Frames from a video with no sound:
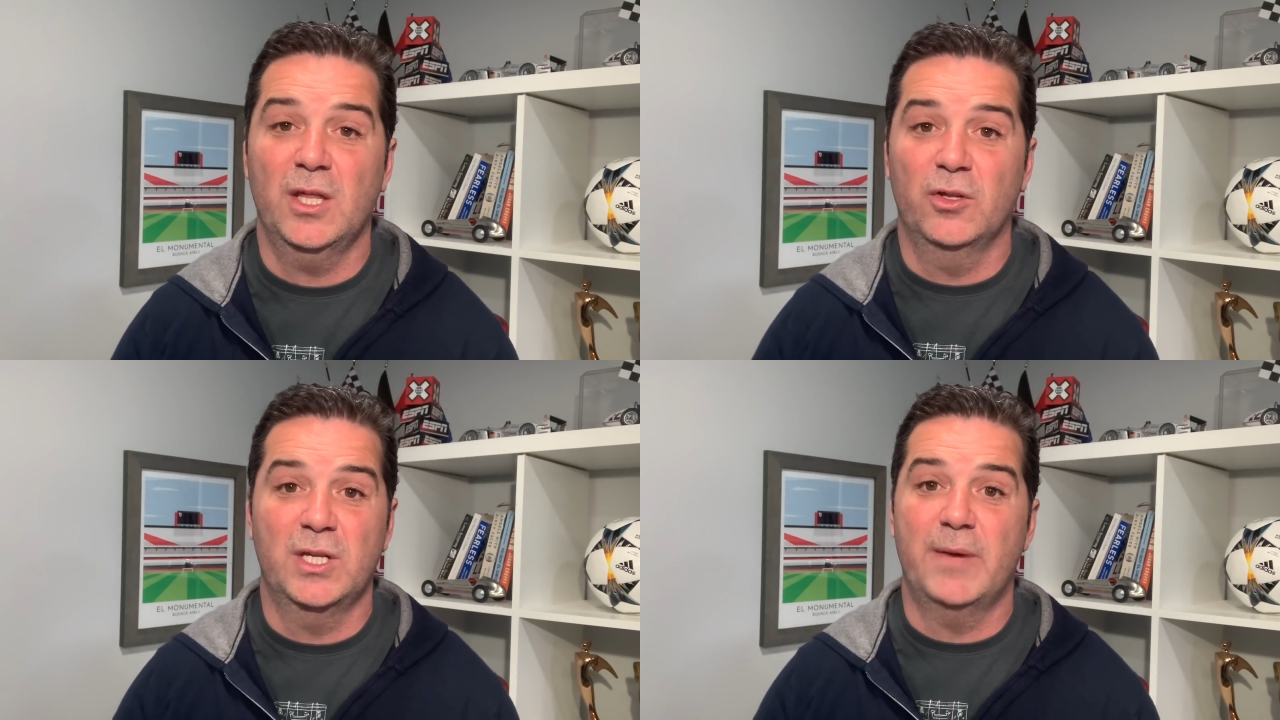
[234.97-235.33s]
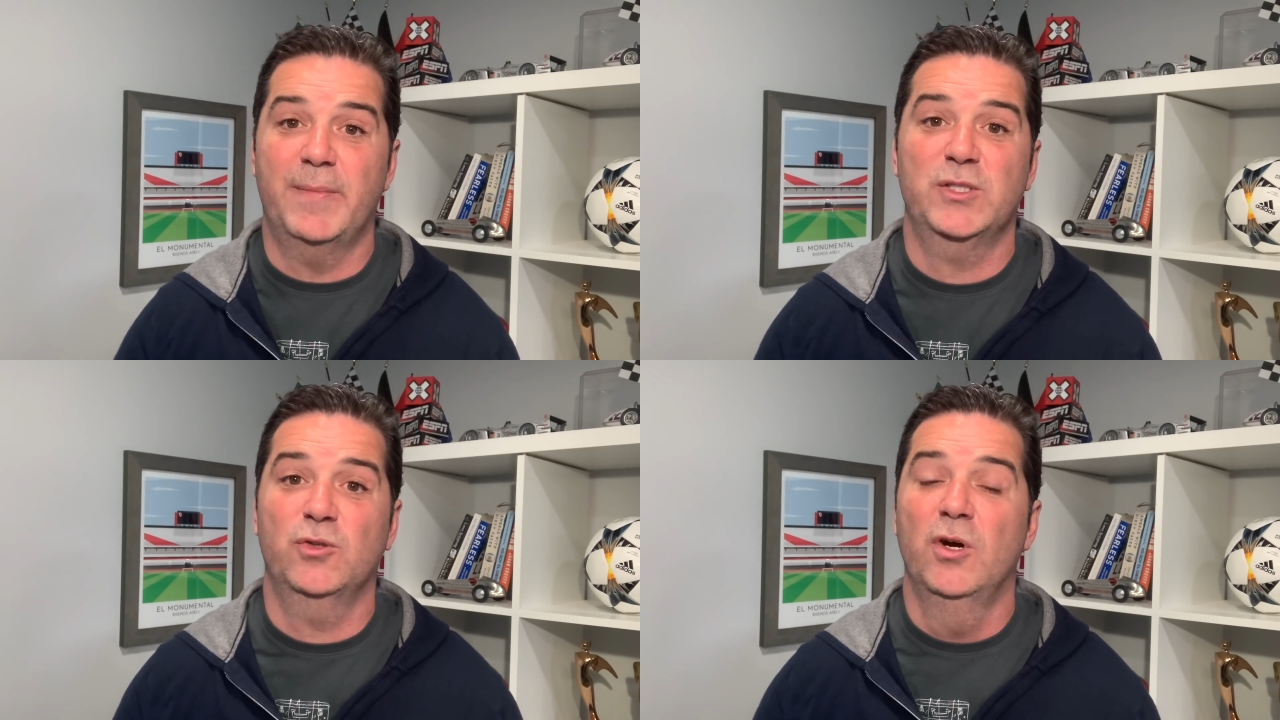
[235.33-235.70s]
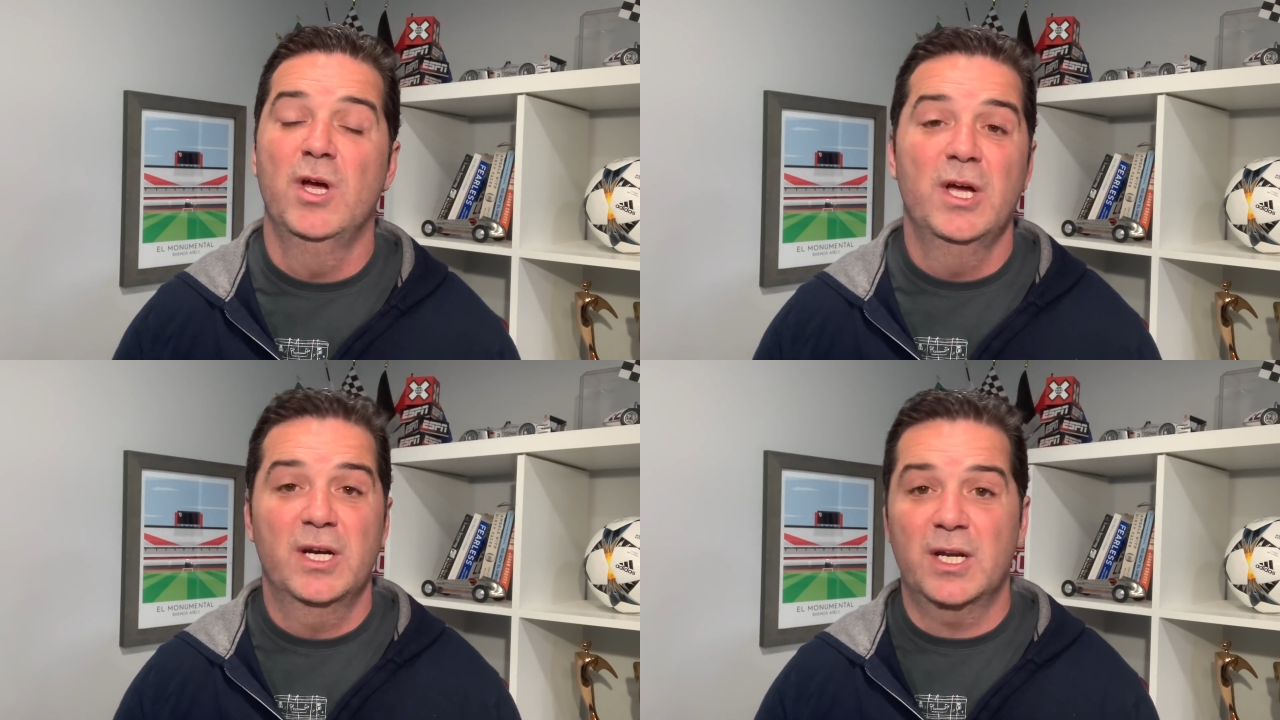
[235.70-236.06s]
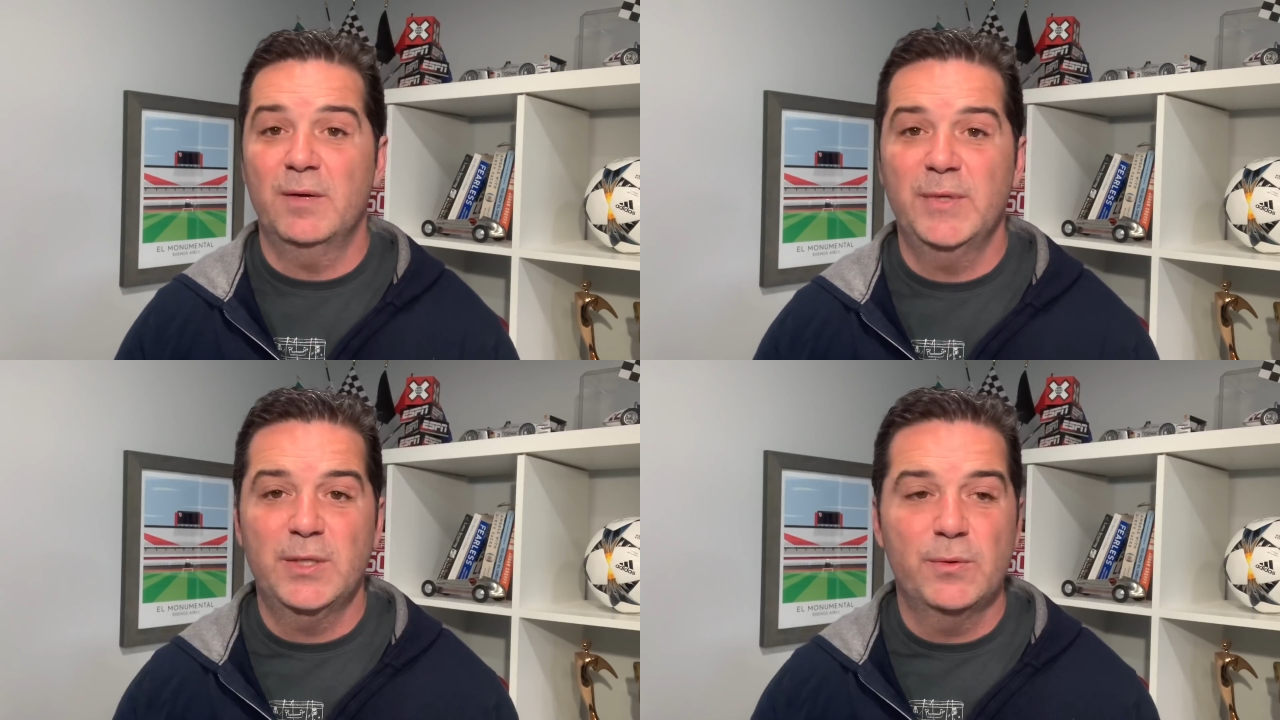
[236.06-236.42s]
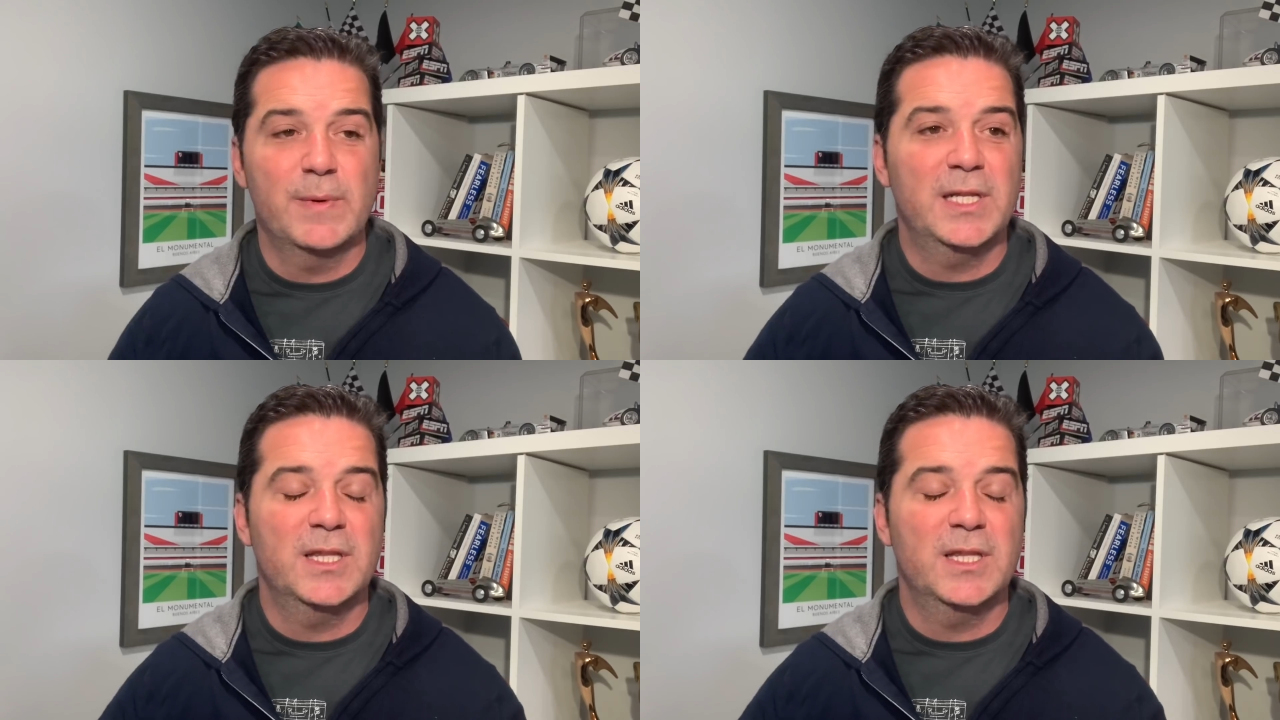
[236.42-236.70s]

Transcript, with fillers: donde la pasó realmente muy mal.